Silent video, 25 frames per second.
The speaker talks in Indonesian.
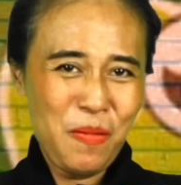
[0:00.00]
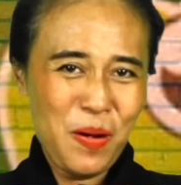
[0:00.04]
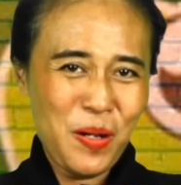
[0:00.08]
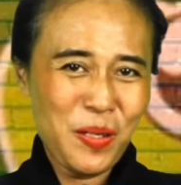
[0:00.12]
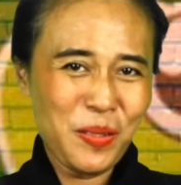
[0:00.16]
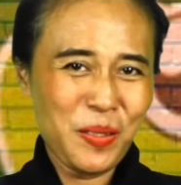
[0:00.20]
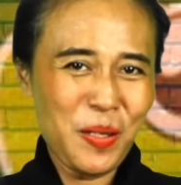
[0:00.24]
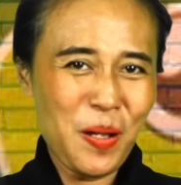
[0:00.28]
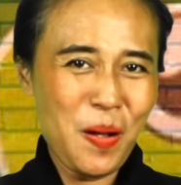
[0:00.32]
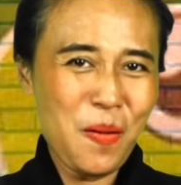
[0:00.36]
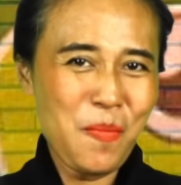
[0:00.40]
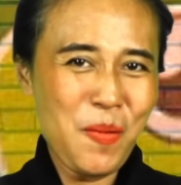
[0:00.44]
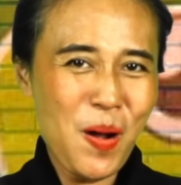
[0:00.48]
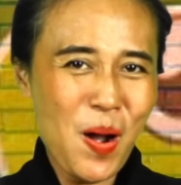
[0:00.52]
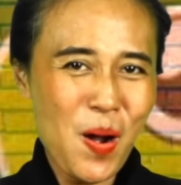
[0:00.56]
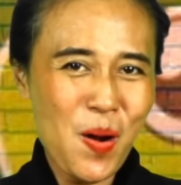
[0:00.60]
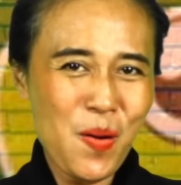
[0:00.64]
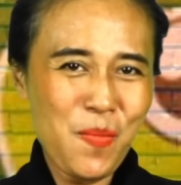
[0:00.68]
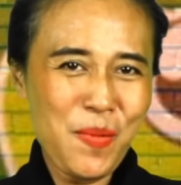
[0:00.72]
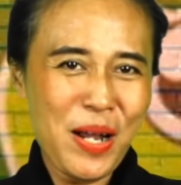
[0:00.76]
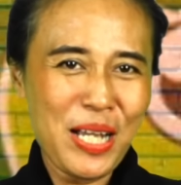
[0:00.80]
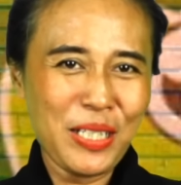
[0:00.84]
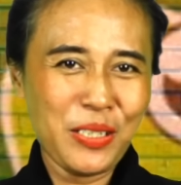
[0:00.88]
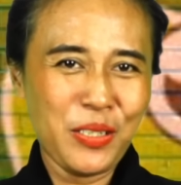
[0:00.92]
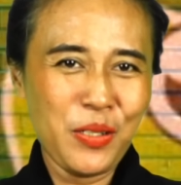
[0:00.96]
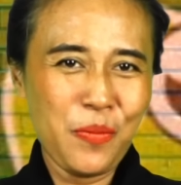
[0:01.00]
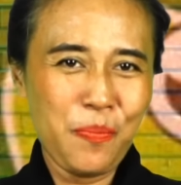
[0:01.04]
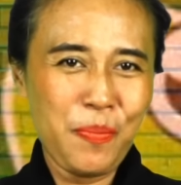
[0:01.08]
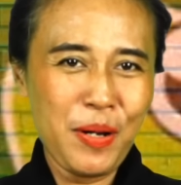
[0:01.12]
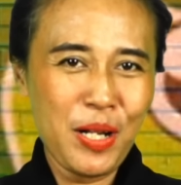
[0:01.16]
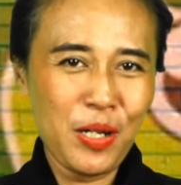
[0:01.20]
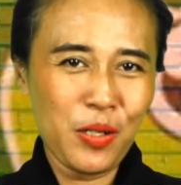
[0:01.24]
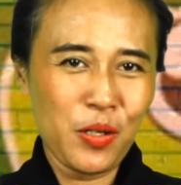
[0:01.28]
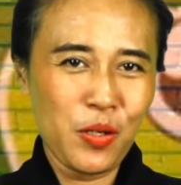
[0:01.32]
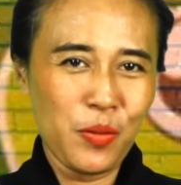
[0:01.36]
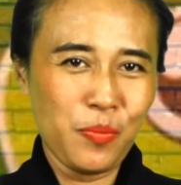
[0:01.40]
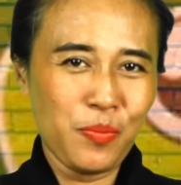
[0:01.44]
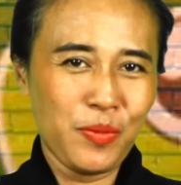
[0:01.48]
masa mau maju
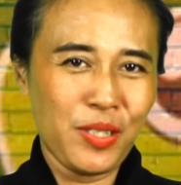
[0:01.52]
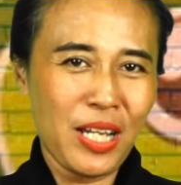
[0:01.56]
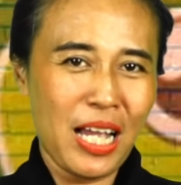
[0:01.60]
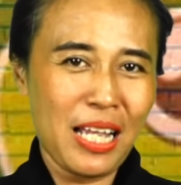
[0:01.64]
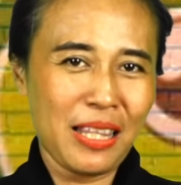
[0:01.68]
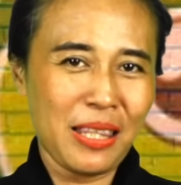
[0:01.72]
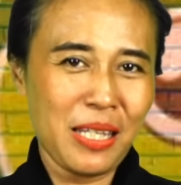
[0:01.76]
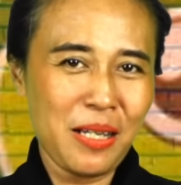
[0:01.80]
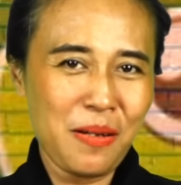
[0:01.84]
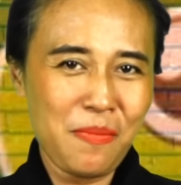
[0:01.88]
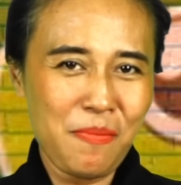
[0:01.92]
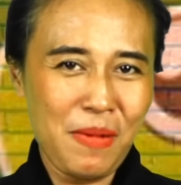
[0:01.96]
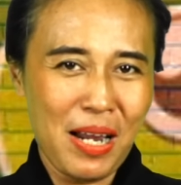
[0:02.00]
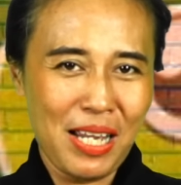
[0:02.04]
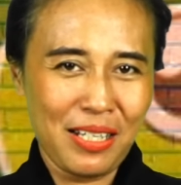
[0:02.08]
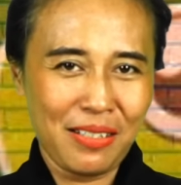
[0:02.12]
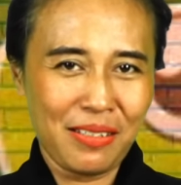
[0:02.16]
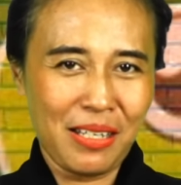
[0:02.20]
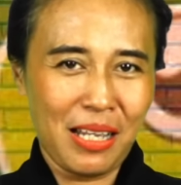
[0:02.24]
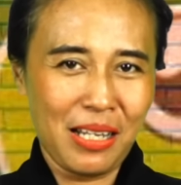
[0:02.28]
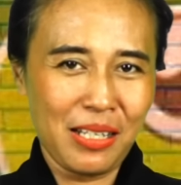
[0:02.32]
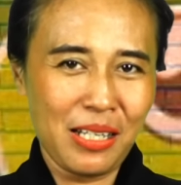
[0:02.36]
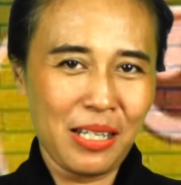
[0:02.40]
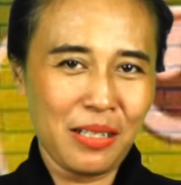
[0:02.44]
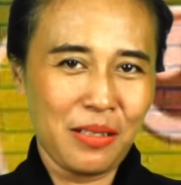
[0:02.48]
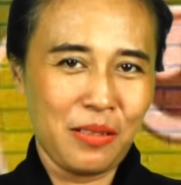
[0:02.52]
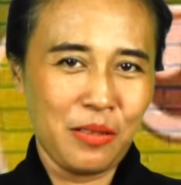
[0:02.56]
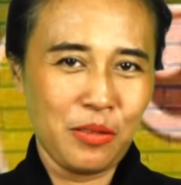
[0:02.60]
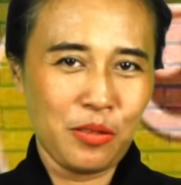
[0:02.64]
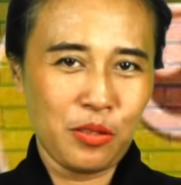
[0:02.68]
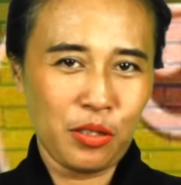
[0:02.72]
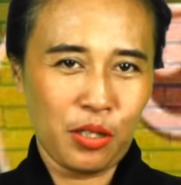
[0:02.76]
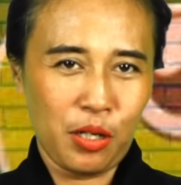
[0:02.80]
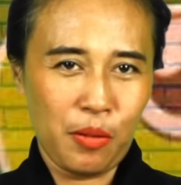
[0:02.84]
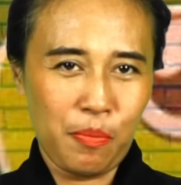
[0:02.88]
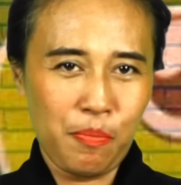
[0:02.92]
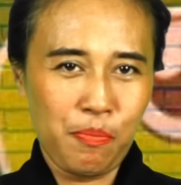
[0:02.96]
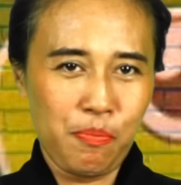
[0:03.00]
Pilgub Jateng masangnya di
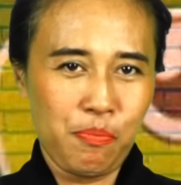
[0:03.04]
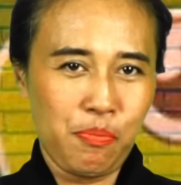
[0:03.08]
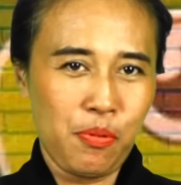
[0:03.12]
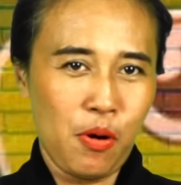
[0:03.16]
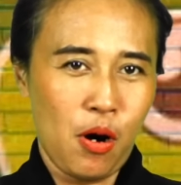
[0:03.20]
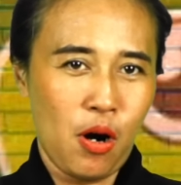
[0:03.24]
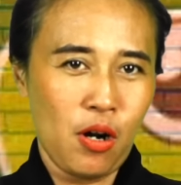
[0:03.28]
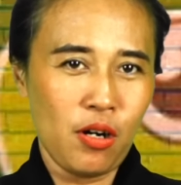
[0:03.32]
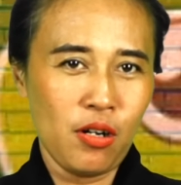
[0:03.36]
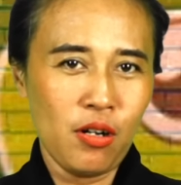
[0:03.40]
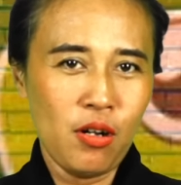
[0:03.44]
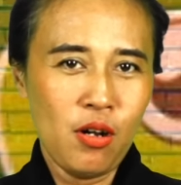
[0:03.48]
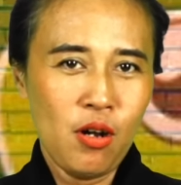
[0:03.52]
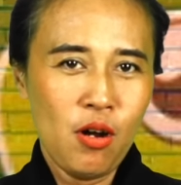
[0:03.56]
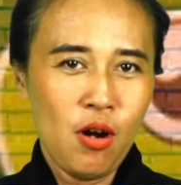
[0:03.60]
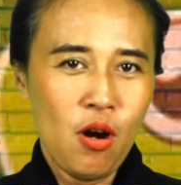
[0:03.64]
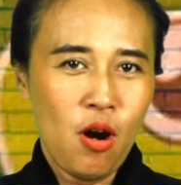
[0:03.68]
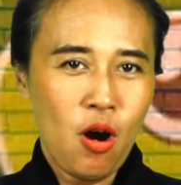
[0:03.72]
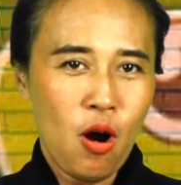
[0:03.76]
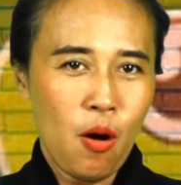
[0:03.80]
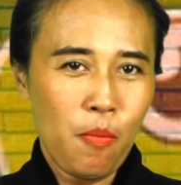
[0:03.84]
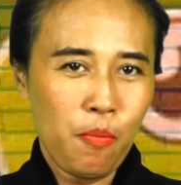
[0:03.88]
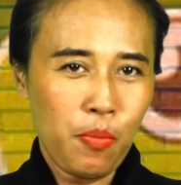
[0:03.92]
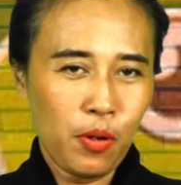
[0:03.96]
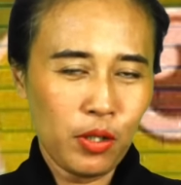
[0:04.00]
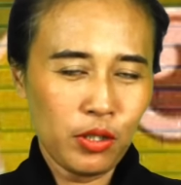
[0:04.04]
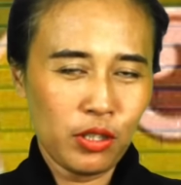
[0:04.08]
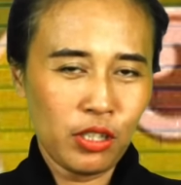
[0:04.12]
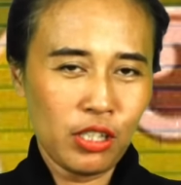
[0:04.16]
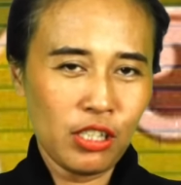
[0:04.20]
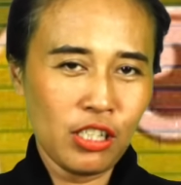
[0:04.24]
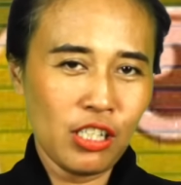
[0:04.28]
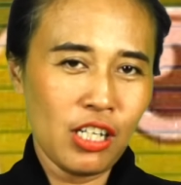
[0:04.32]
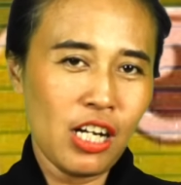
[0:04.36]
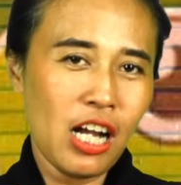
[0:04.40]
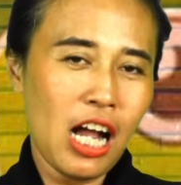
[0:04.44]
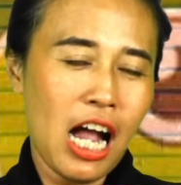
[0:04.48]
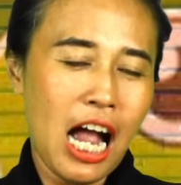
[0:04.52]
Cirebon, opo
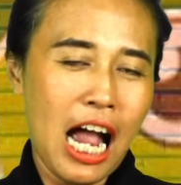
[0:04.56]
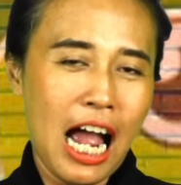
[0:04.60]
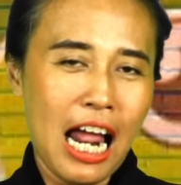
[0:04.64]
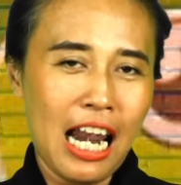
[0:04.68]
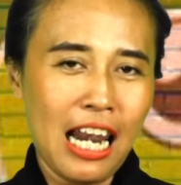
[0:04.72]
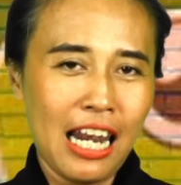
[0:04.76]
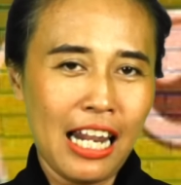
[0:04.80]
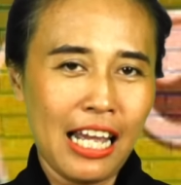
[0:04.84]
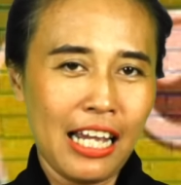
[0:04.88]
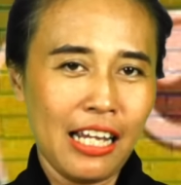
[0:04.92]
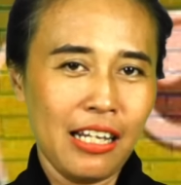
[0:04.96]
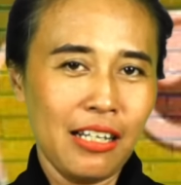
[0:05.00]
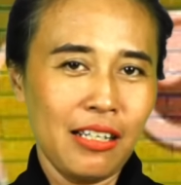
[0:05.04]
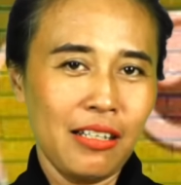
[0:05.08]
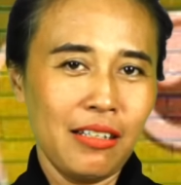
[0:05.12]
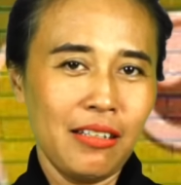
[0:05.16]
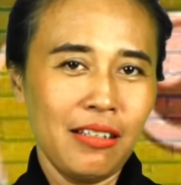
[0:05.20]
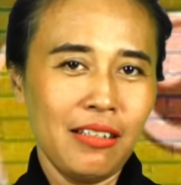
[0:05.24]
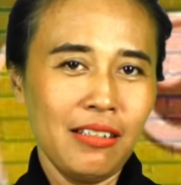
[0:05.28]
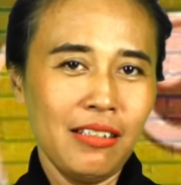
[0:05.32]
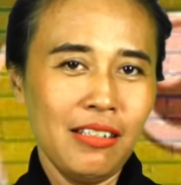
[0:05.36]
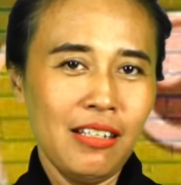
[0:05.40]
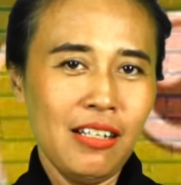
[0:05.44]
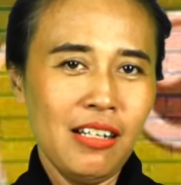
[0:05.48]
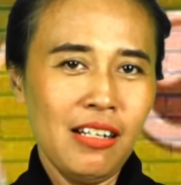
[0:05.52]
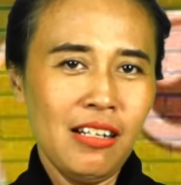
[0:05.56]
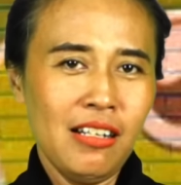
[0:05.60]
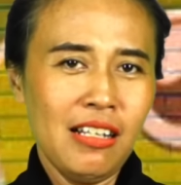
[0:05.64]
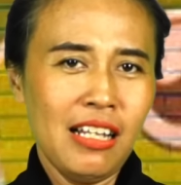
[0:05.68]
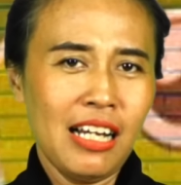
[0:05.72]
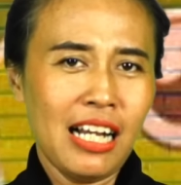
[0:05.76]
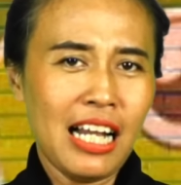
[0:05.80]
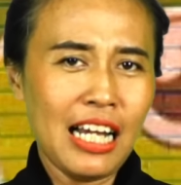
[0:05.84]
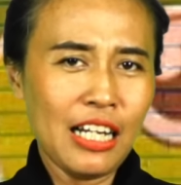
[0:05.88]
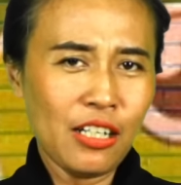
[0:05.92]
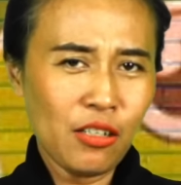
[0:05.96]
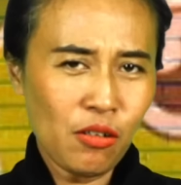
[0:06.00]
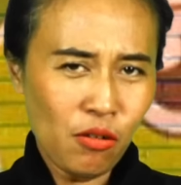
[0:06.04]
terenggalek ya toh.
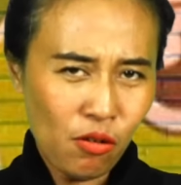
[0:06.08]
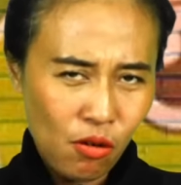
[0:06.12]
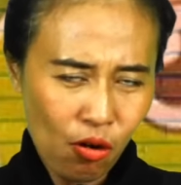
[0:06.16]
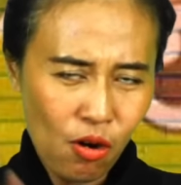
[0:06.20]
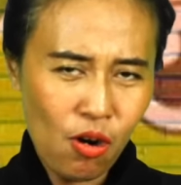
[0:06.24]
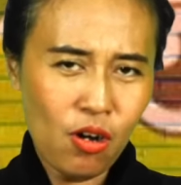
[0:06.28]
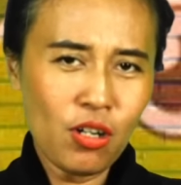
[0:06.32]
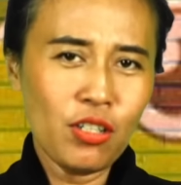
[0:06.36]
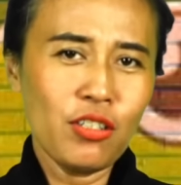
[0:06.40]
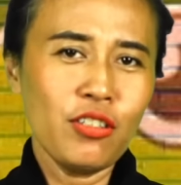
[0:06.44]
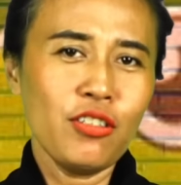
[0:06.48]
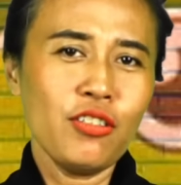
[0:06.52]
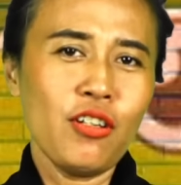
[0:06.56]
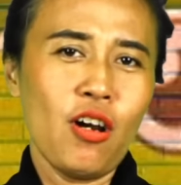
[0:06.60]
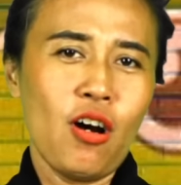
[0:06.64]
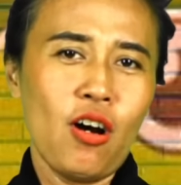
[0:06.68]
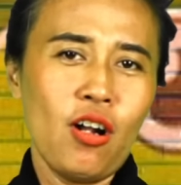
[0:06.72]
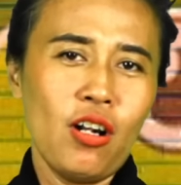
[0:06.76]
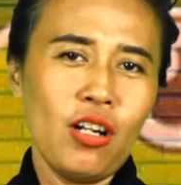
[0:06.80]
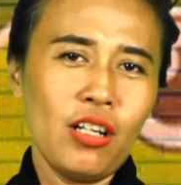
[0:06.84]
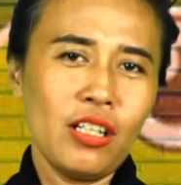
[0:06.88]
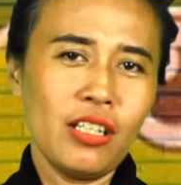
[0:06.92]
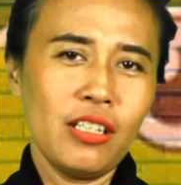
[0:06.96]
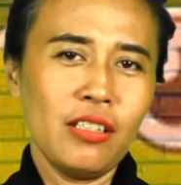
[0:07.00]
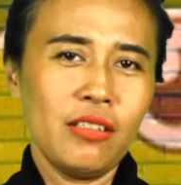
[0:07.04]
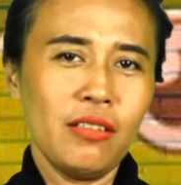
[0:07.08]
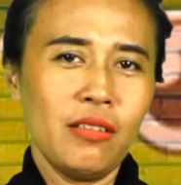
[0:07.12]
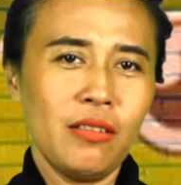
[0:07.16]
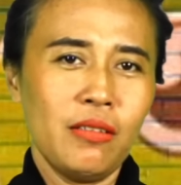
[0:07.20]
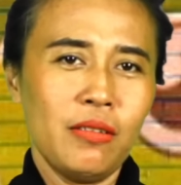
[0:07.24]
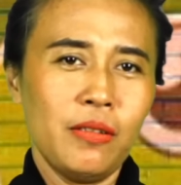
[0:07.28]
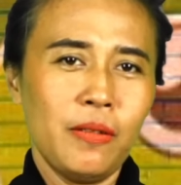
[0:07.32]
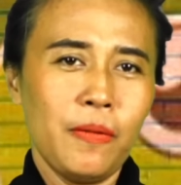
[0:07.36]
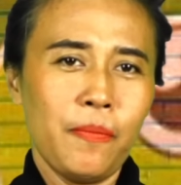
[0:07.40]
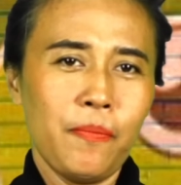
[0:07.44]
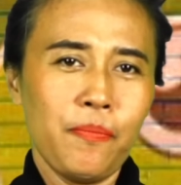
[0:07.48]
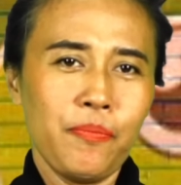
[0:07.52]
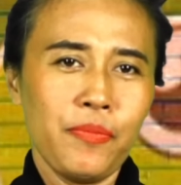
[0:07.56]
Nah kan konyol gitu
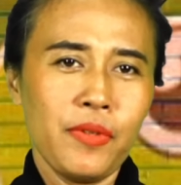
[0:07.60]
loh.